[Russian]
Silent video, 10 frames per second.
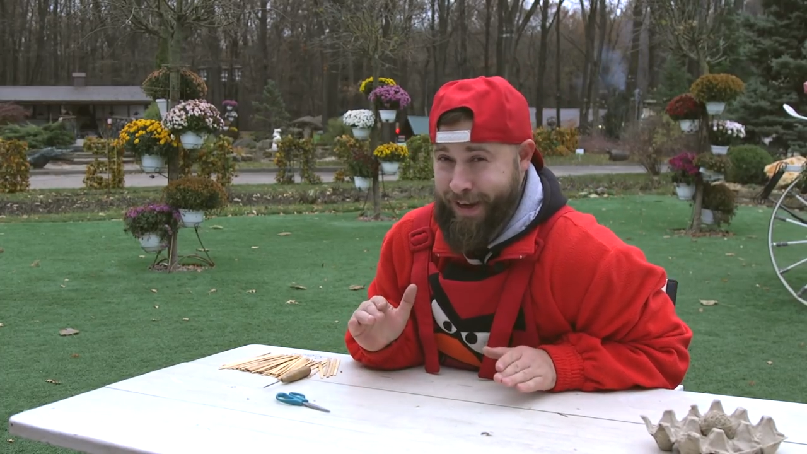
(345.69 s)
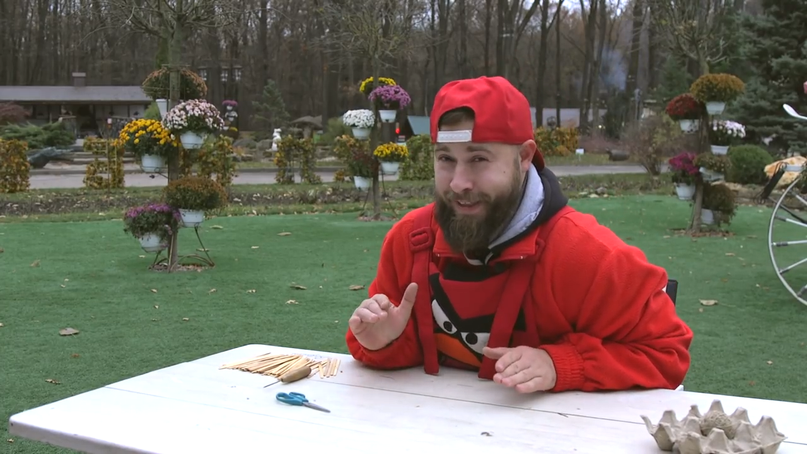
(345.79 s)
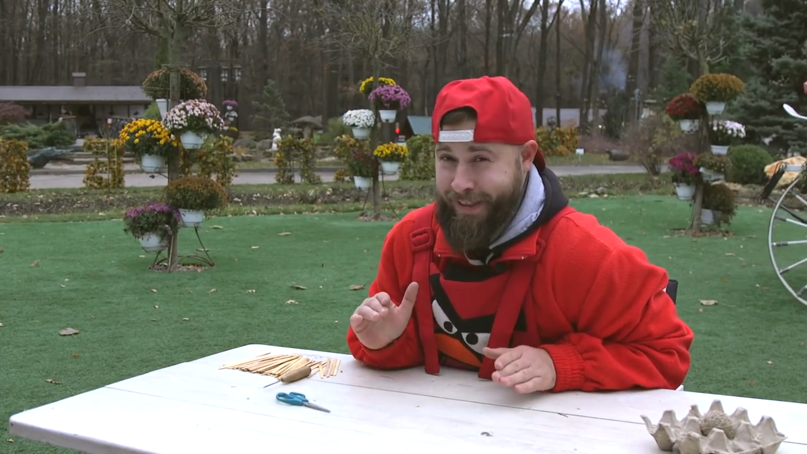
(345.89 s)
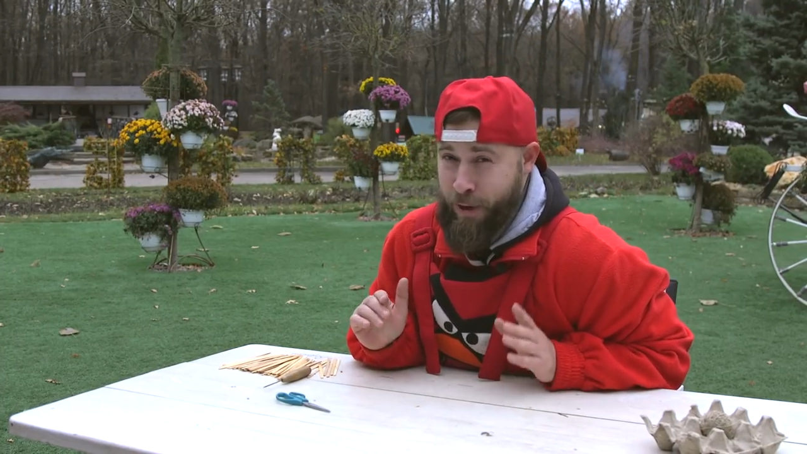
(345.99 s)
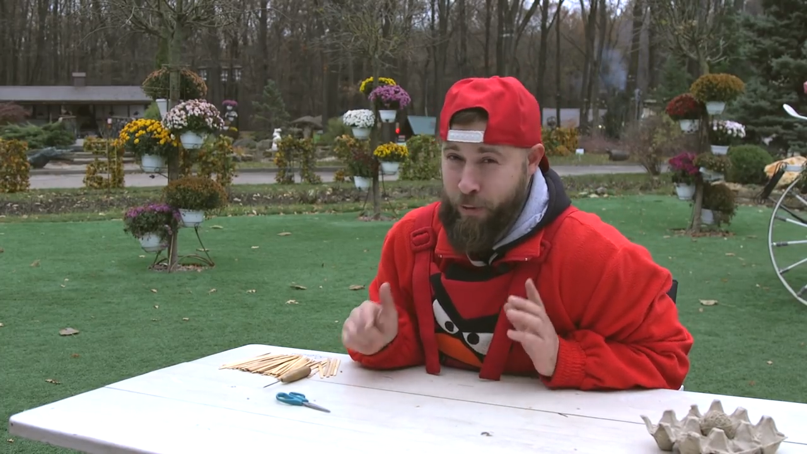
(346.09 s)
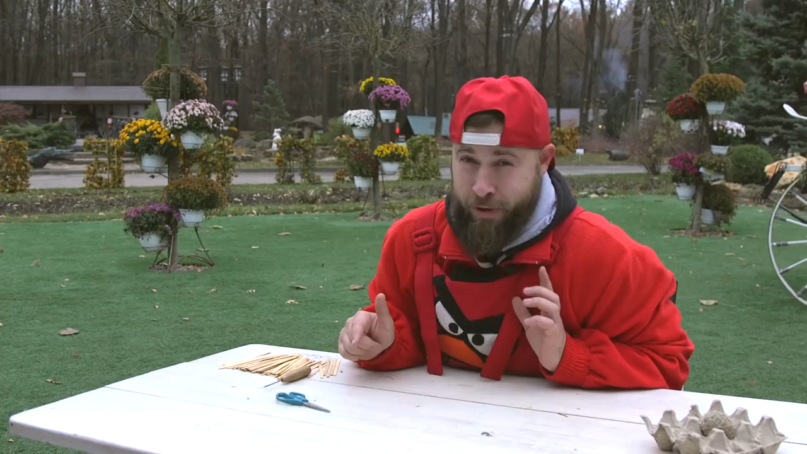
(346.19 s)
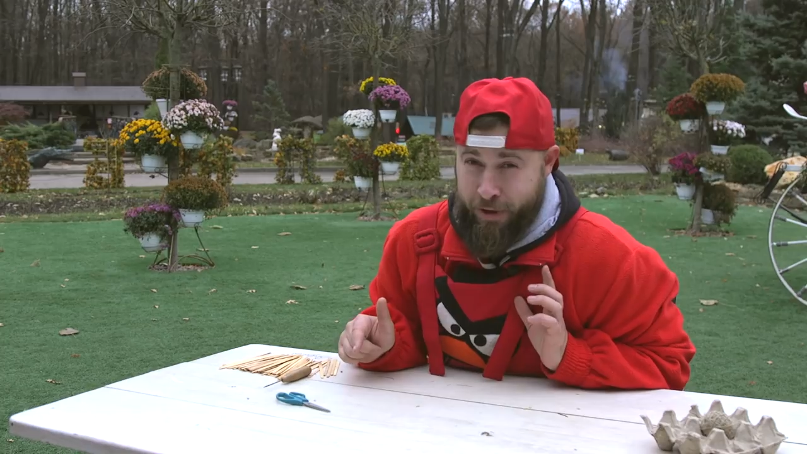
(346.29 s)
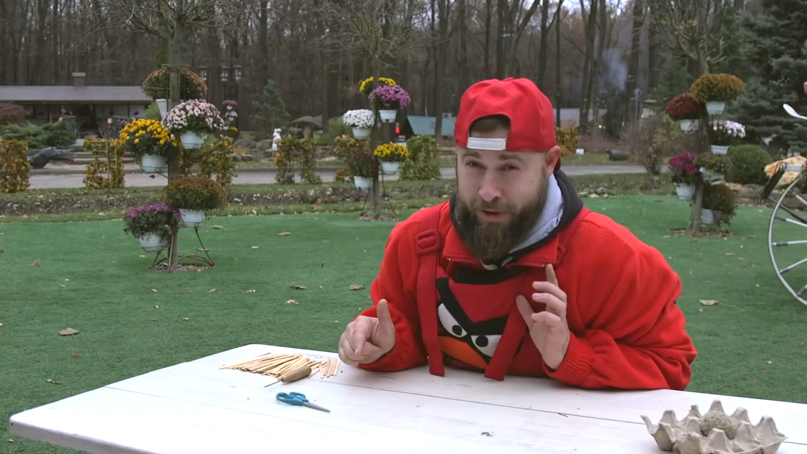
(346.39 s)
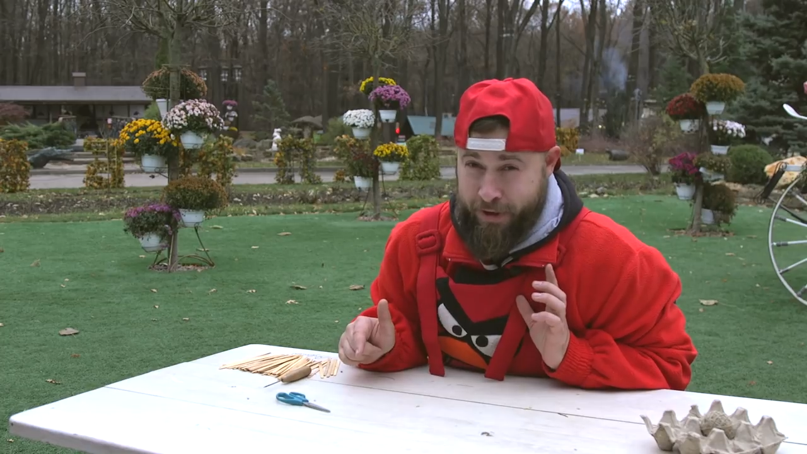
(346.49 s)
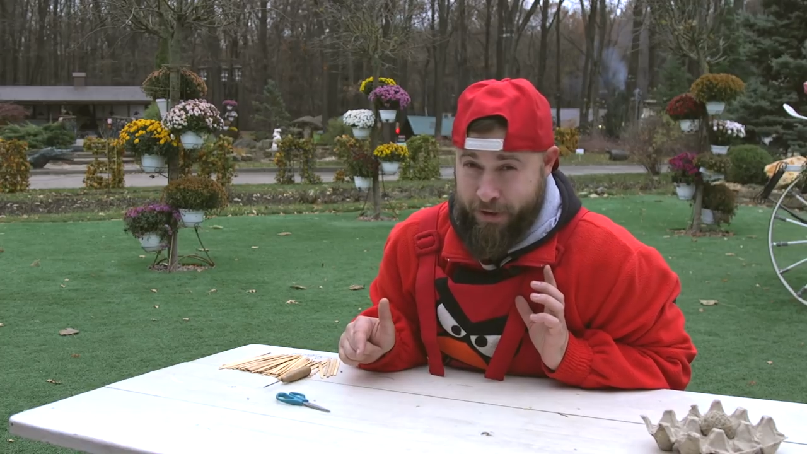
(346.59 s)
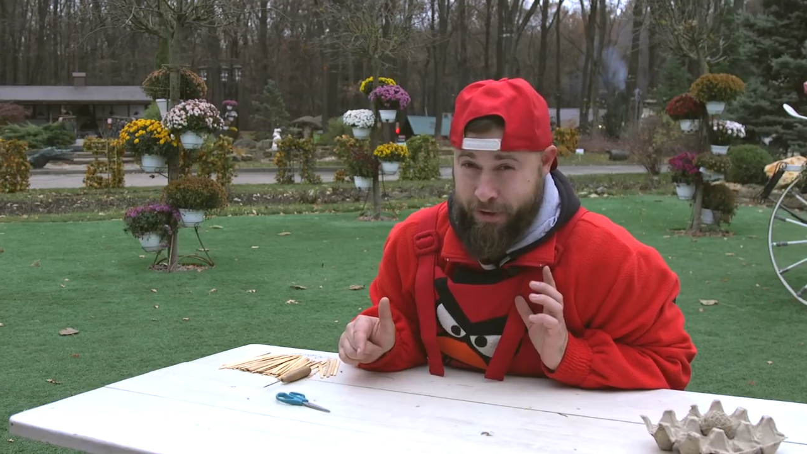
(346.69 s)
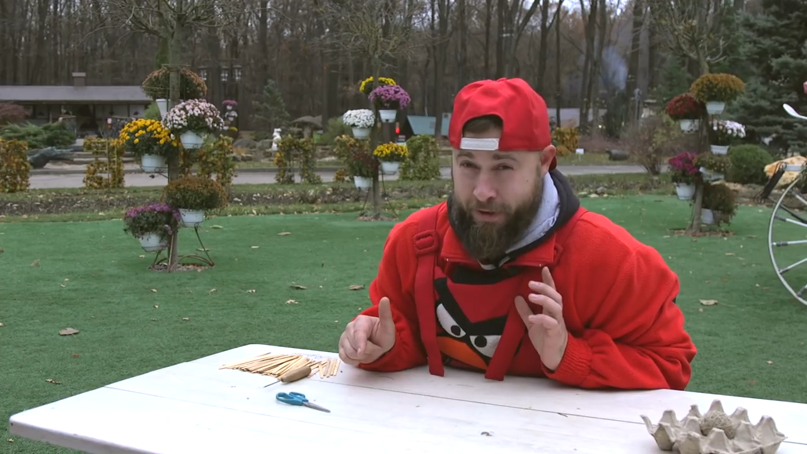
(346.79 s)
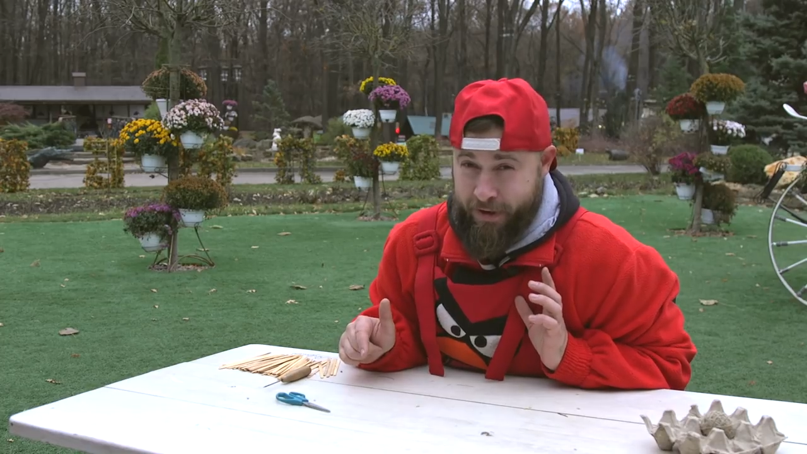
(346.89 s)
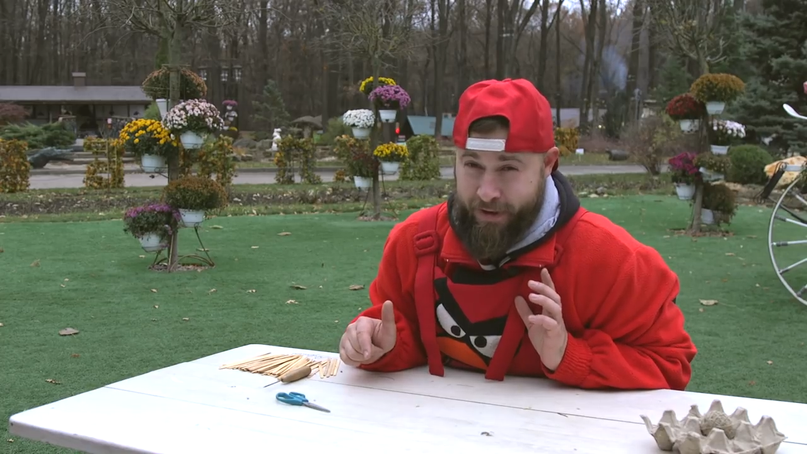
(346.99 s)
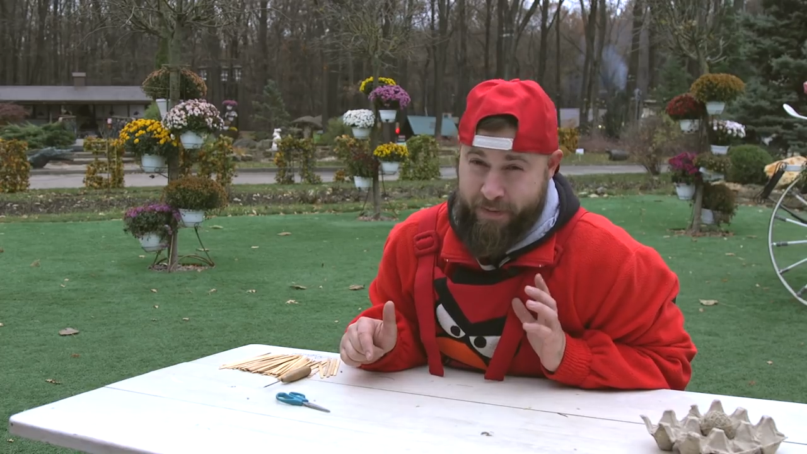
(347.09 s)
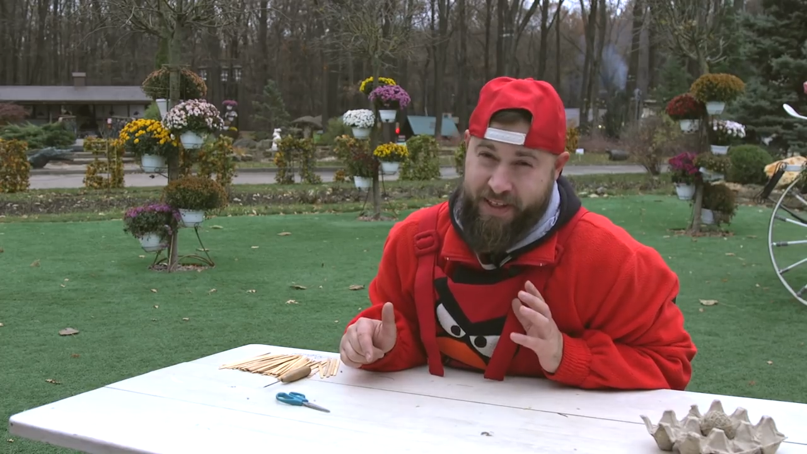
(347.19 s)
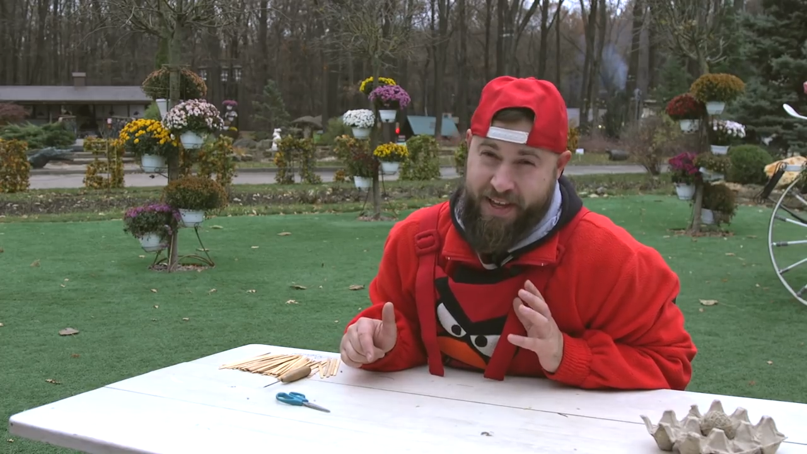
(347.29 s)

заходите, э, там, не